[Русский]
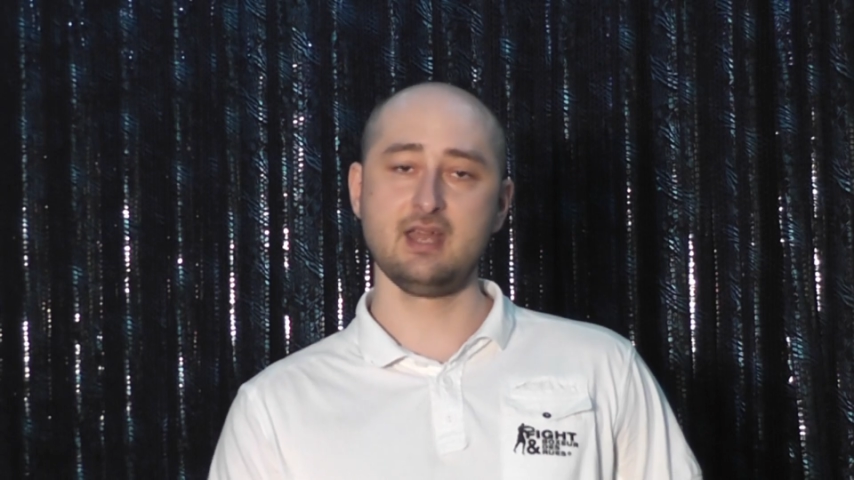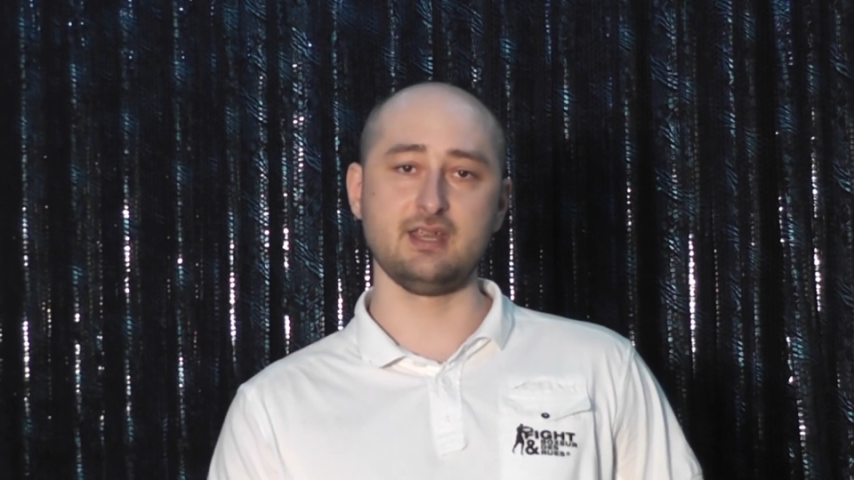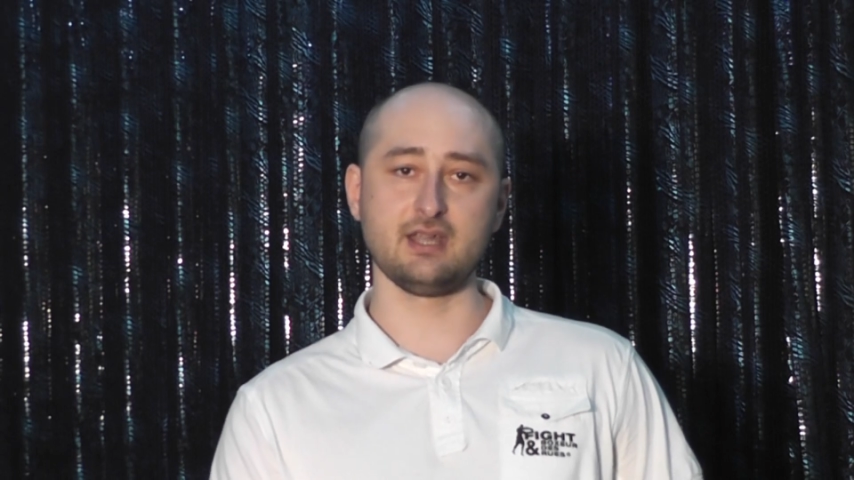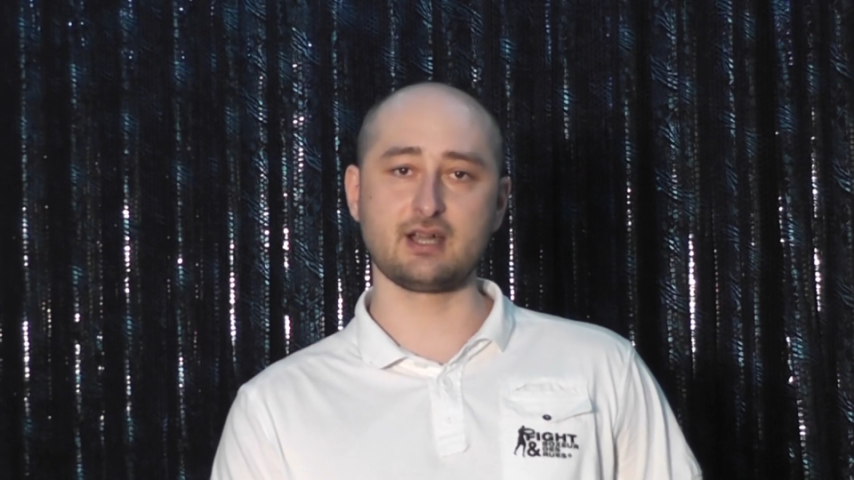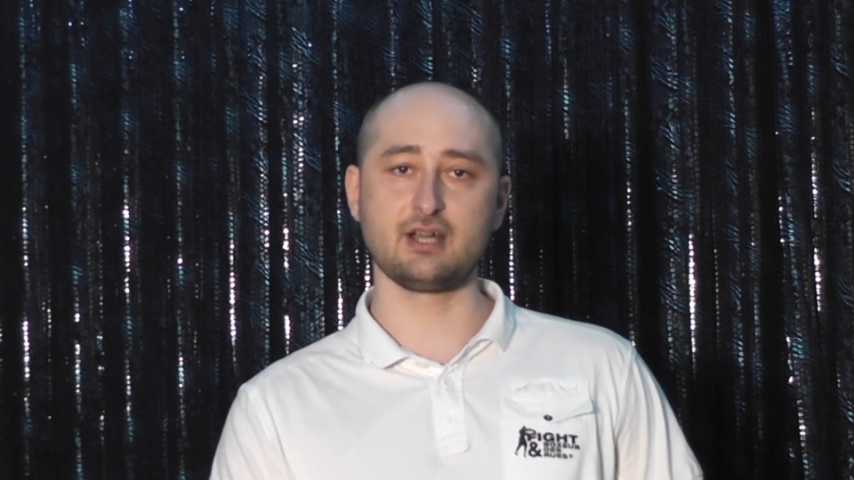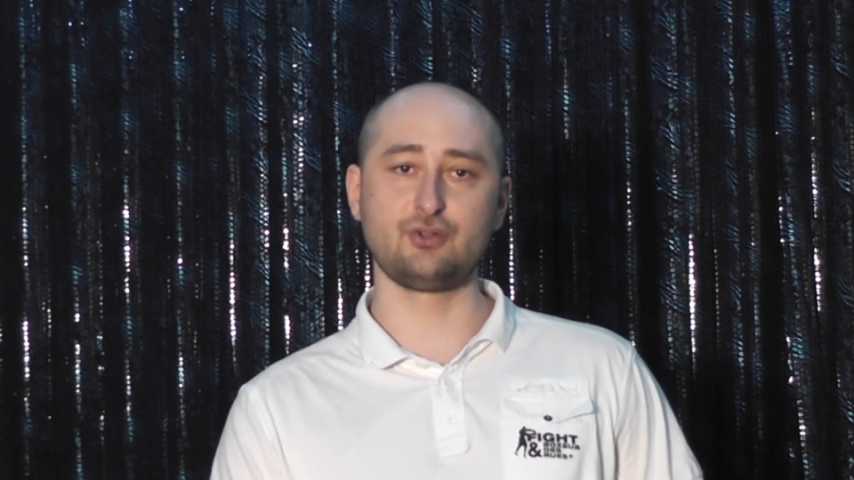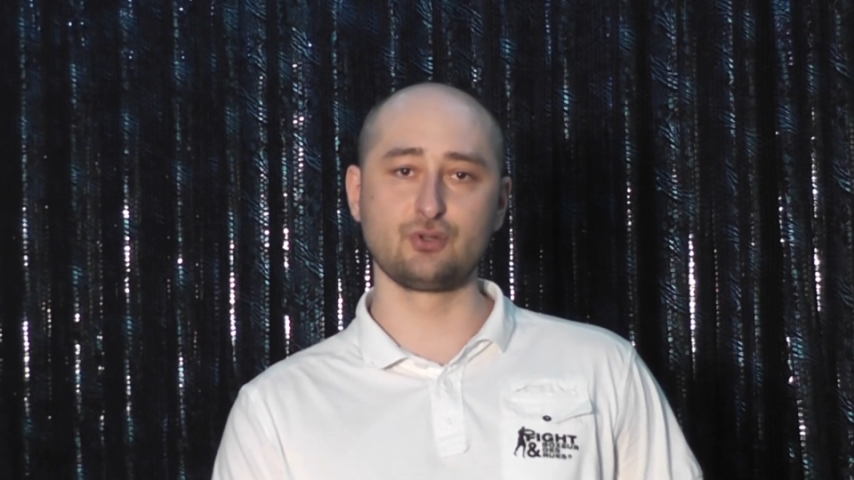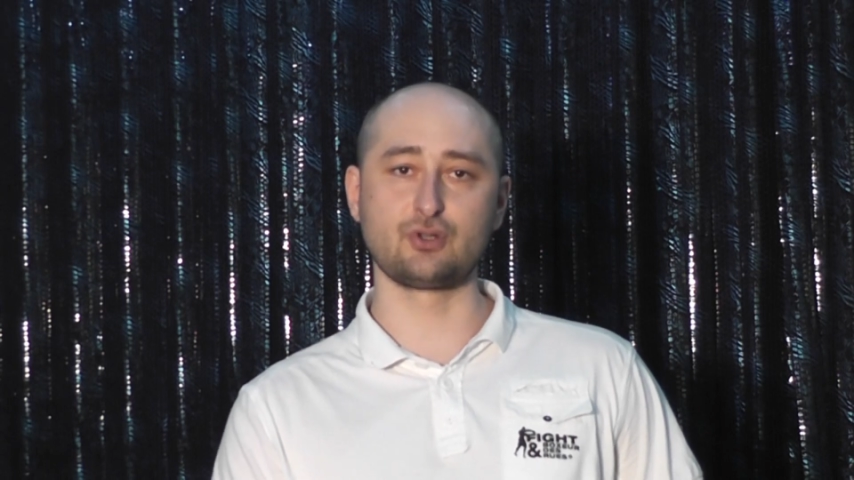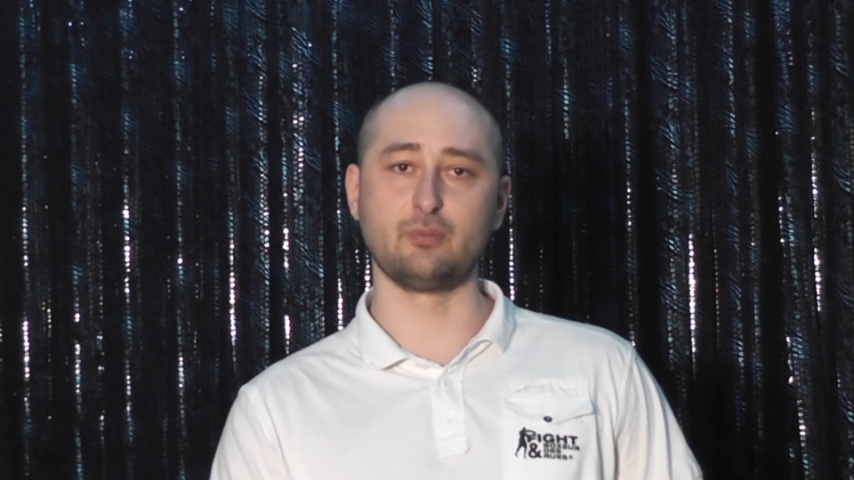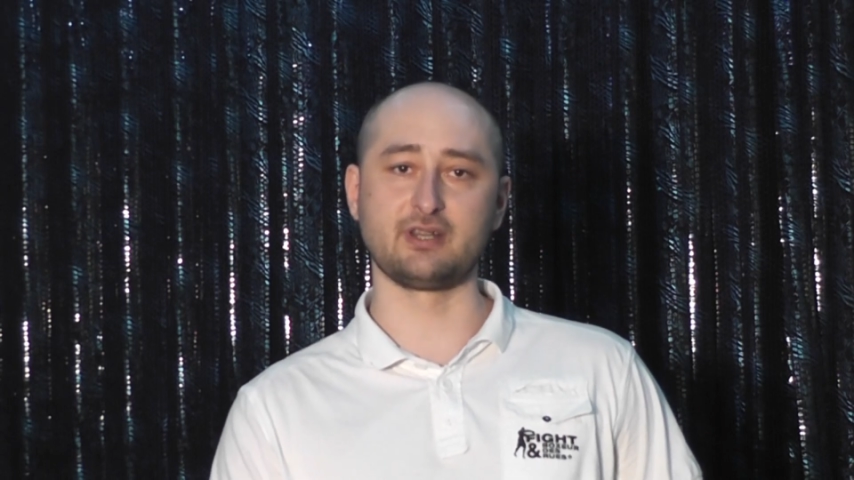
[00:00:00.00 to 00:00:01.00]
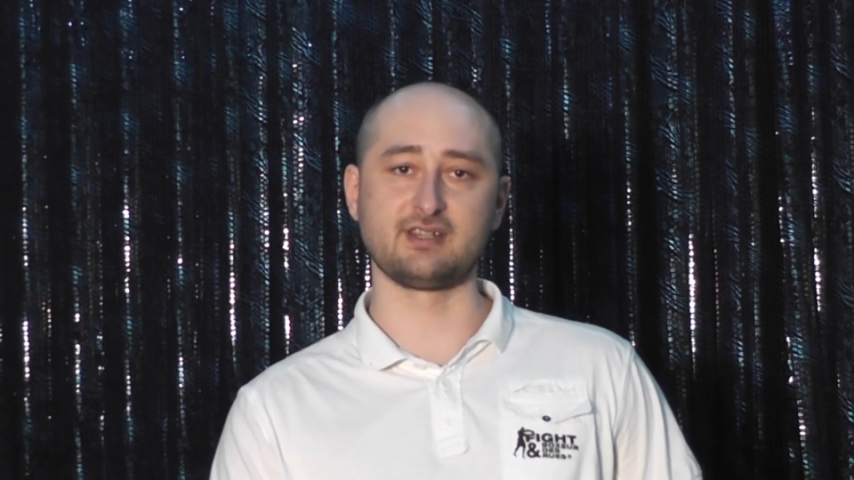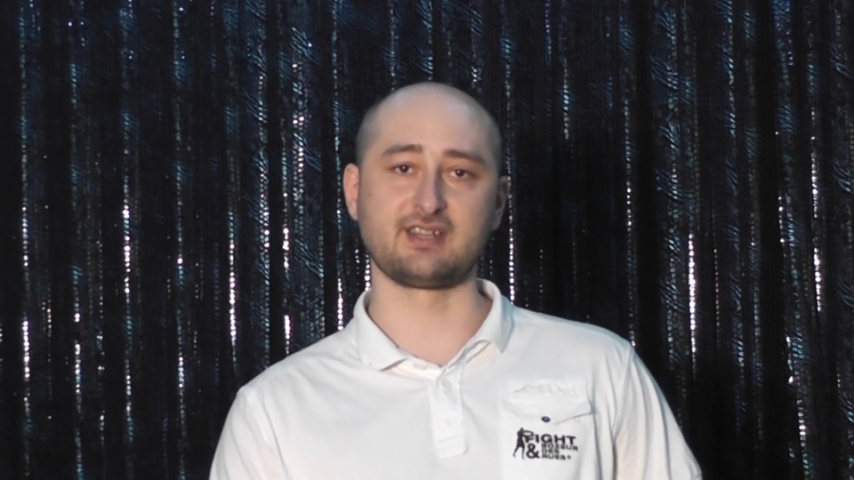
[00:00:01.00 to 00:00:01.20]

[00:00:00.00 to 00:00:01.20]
Я хочу, чтобы эта